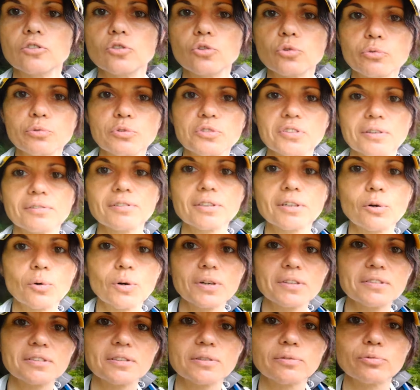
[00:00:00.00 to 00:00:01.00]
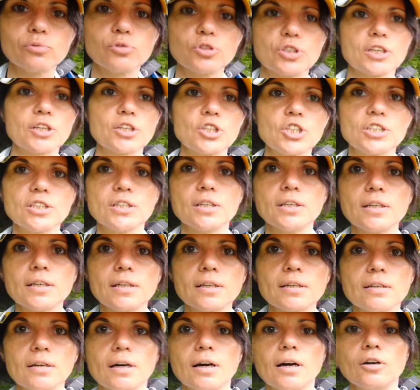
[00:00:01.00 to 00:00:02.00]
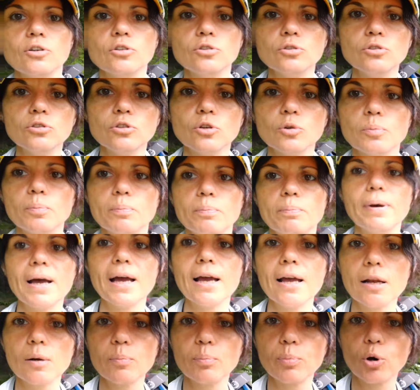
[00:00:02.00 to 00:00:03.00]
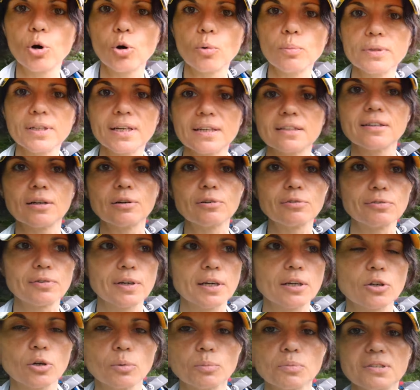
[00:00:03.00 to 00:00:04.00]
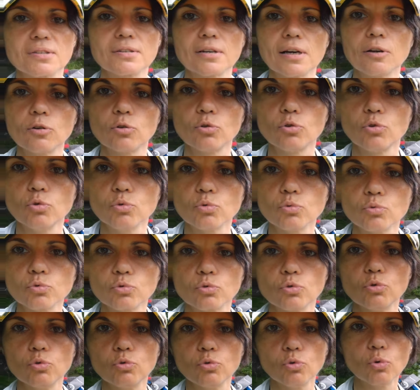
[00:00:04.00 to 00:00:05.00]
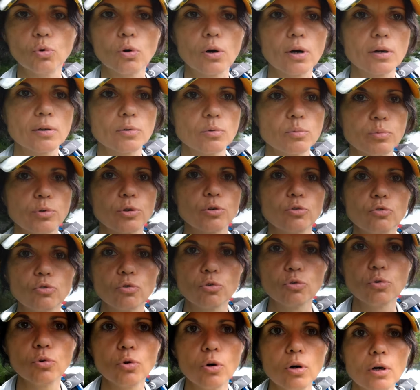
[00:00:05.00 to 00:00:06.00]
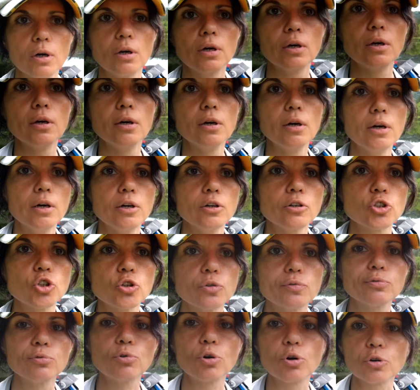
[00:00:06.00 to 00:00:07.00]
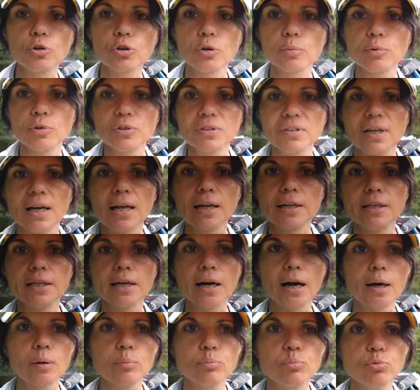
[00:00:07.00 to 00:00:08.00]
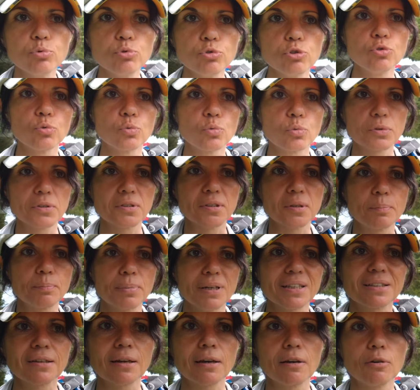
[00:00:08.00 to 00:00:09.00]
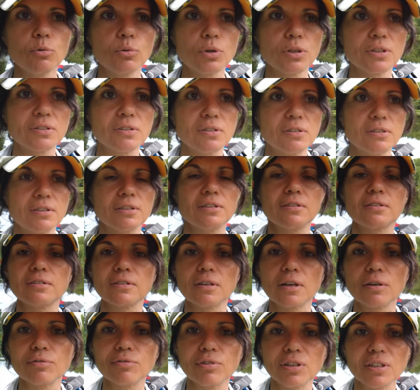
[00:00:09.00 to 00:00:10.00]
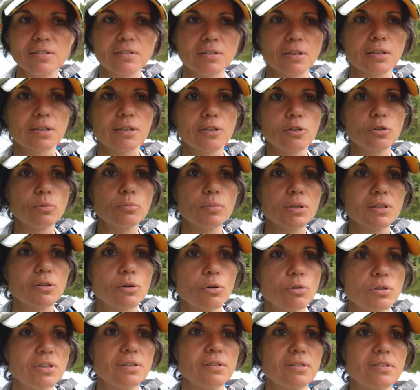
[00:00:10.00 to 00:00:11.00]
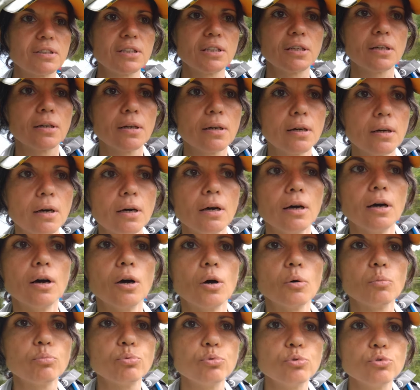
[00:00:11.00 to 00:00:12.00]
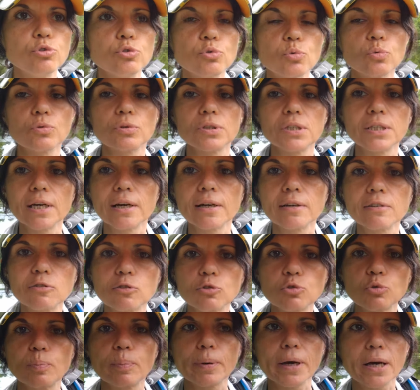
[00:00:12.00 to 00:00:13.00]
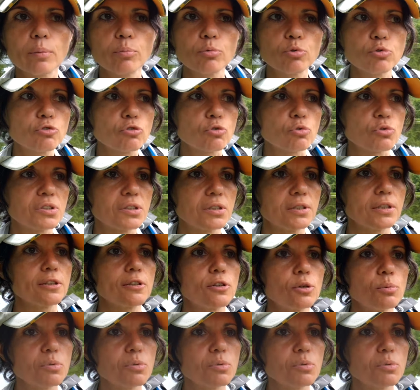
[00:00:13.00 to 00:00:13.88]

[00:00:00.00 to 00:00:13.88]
Donc vous savez quoi, si vous cherchez une belle promenade à faire comme ça, le long de l'eau, hein, au bord de l'eau, je vous recommande d'aller à Bouillon. C'est pas très loin d'ici, c'est à 25 km d'ici. Bouillon, il y a un superbe sentier